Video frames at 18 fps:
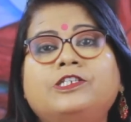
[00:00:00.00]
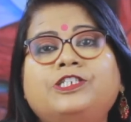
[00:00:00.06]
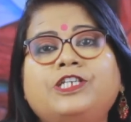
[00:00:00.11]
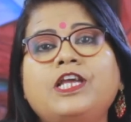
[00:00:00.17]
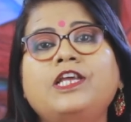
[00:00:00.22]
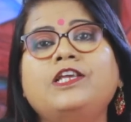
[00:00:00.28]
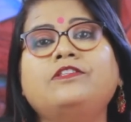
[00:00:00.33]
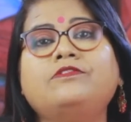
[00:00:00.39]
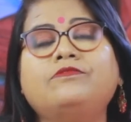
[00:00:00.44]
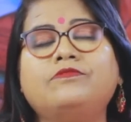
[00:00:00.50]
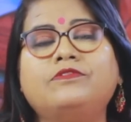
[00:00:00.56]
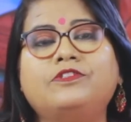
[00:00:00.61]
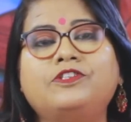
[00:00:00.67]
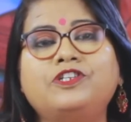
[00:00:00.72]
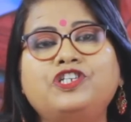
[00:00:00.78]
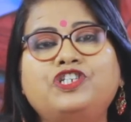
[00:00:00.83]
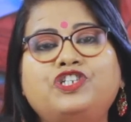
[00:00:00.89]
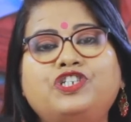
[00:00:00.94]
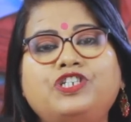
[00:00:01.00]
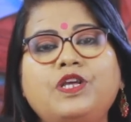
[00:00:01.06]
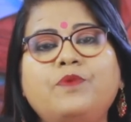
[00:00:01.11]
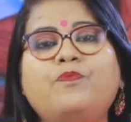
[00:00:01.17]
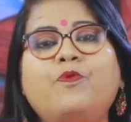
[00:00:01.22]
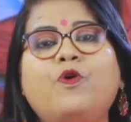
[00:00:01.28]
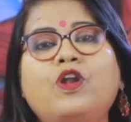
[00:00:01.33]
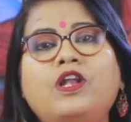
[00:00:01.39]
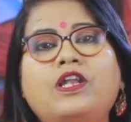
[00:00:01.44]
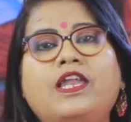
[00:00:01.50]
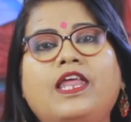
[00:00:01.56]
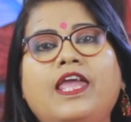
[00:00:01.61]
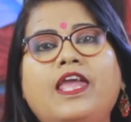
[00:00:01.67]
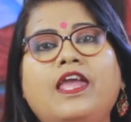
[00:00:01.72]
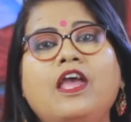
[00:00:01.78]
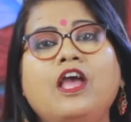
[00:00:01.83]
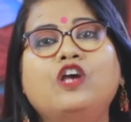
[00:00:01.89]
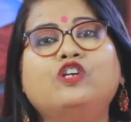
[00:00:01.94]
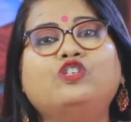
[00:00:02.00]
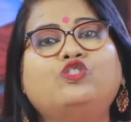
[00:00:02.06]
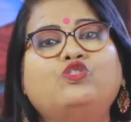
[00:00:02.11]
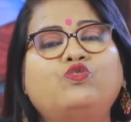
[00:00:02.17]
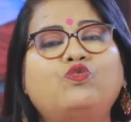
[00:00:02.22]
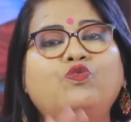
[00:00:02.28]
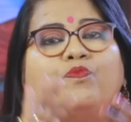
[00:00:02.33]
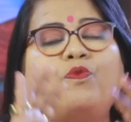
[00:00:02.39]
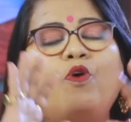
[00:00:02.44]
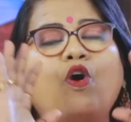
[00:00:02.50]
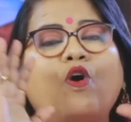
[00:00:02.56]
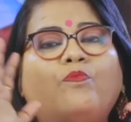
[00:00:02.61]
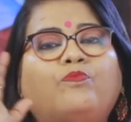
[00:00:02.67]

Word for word: সেই দৃষ্টি পড়লে শুভ